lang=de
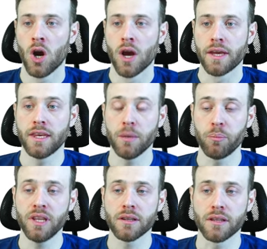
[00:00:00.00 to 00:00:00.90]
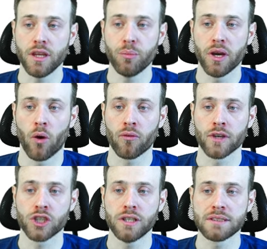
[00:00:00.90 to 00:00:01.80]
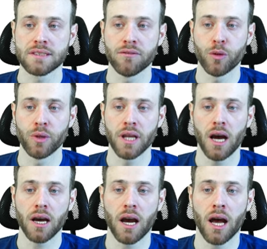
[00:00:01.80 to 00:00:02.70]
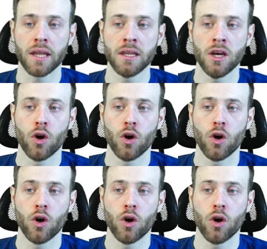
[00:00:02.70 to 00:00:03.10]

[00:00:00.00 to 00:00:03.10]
Hier bietet eBay auch verschiedenste Webinare an,